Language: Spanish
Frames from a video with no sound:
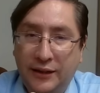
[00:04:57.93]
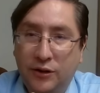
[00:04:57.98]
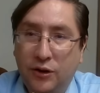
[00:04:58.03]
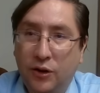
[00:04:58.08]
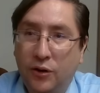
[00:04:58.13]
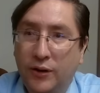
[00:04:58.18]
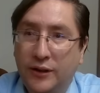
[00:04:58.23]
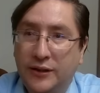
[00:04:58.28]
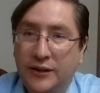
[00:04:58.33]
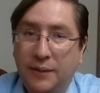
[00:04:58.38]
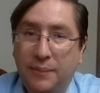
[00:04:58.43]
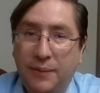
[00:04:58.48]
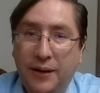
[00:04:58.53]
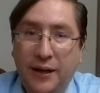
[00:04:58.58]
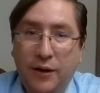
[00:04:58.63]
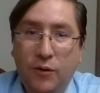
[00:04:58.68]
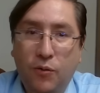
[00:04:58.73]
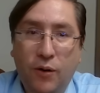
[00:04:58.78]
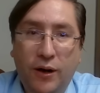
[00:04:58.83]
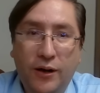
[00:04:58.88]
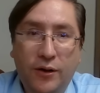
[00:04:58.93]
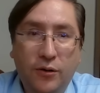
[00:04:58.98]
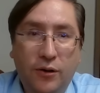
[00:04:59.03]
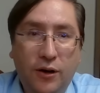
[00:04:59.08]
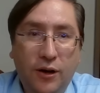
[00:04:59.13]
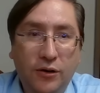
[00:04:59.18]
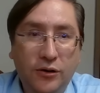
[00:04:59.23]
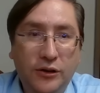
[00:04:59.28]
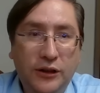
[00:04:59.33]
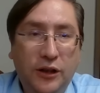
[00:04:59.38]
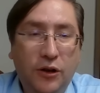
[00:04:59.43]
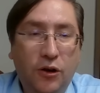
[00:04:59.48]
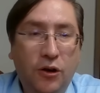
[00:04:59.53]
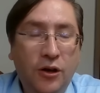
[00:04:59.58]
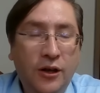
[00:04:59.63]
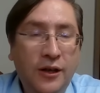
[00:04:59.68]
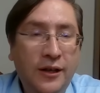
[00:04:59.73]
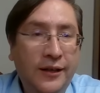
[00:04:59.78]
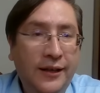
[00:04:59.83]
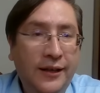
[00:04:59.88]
en todo ese vericueto que nos dejó